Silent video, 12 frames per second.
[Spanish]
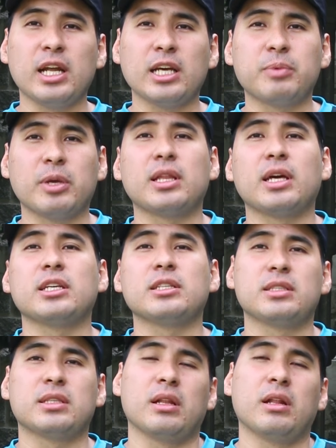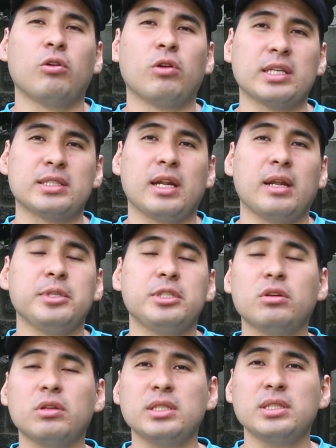y las pantallas las
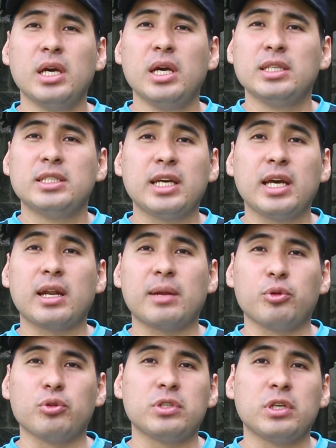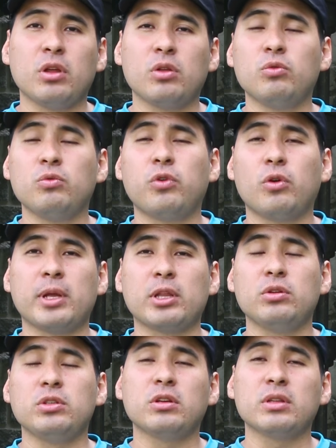televisiones siguen reproduciendo en un
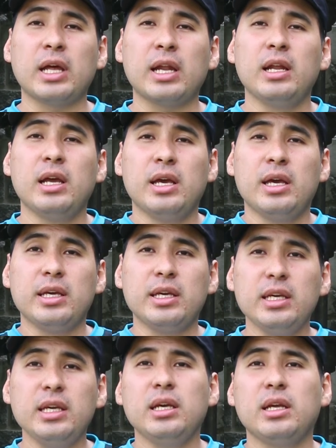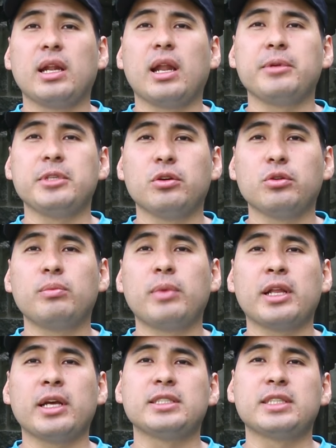formato horizontal y la visión
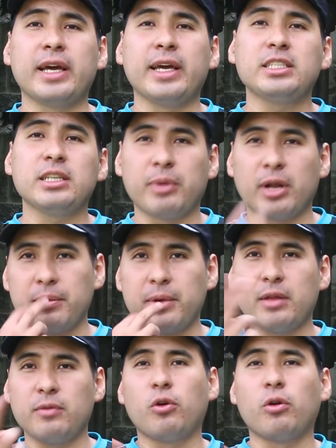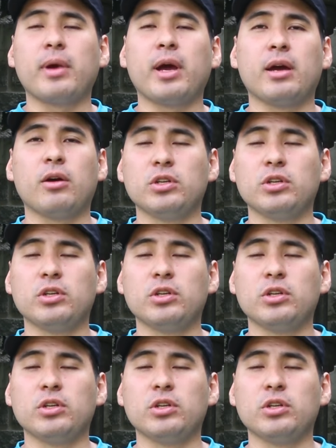humana está hecha para ver de forma